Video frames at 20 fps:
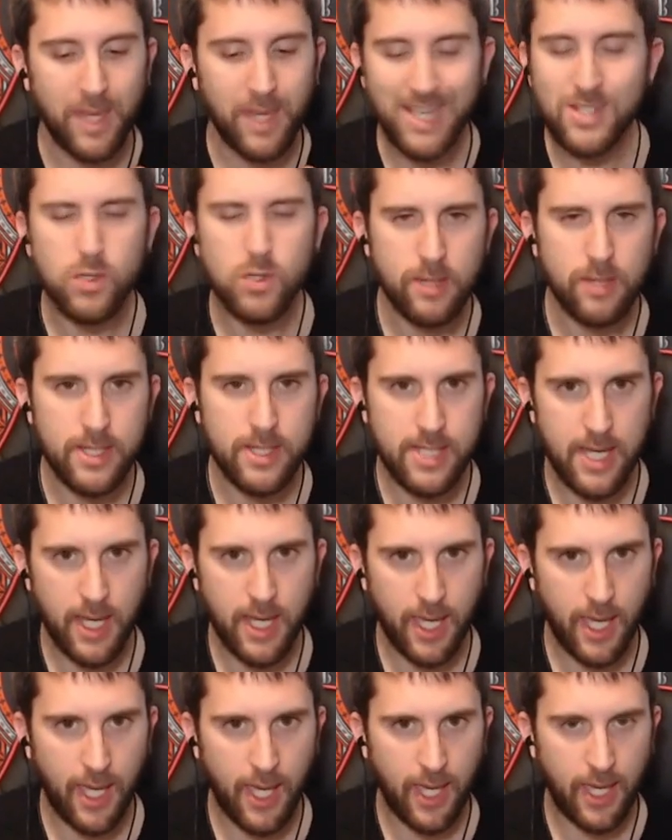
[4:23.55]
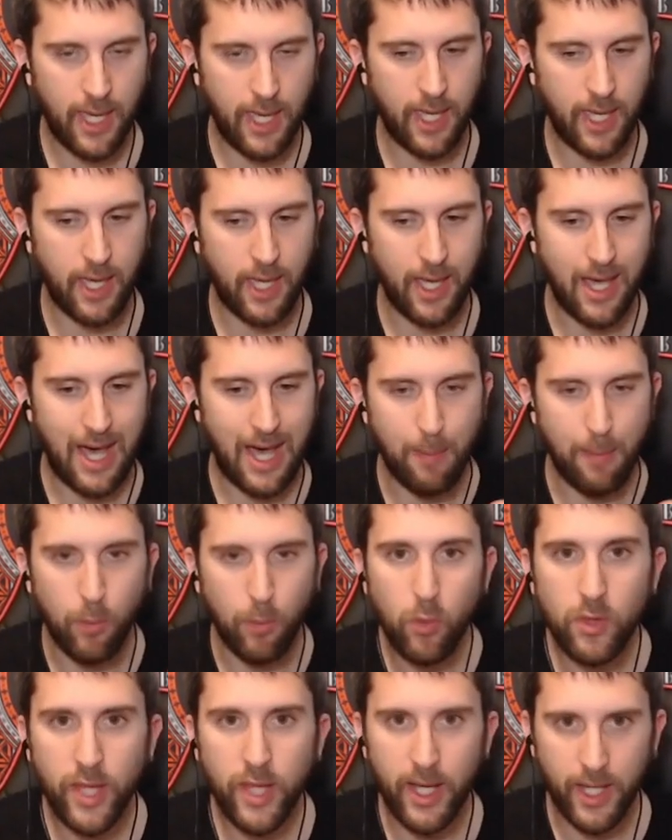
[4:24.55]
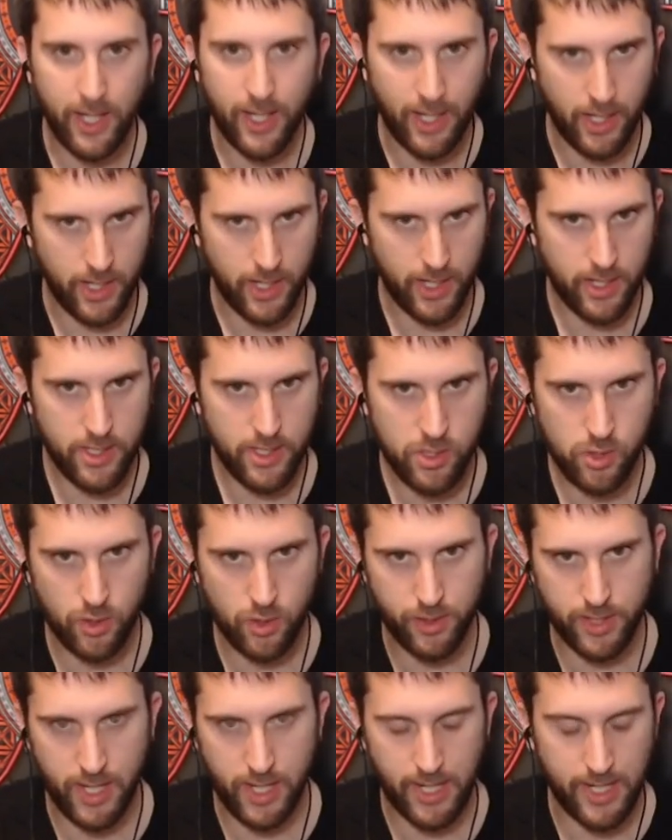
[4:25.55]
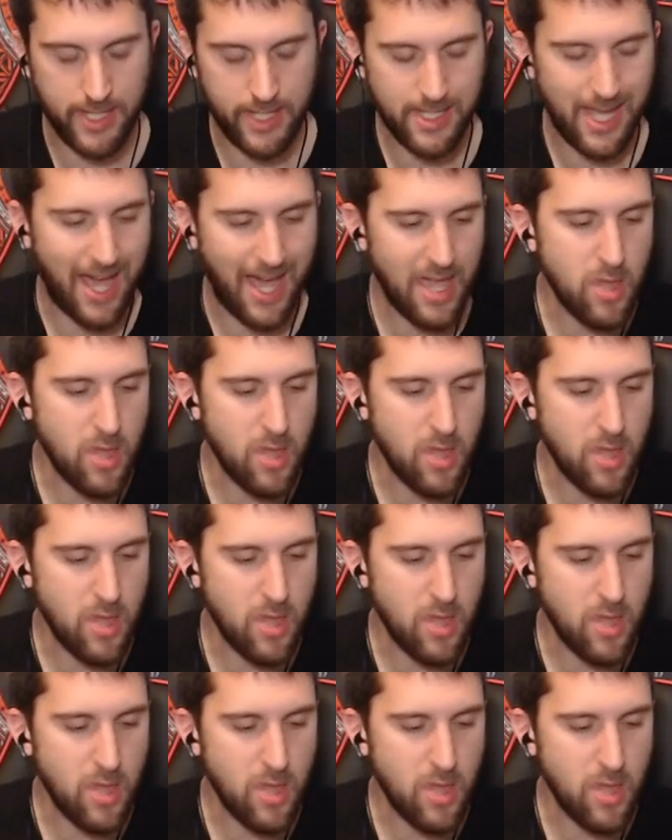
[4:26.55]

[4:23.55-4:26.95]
Es un mensaje que abunda en redes sociales.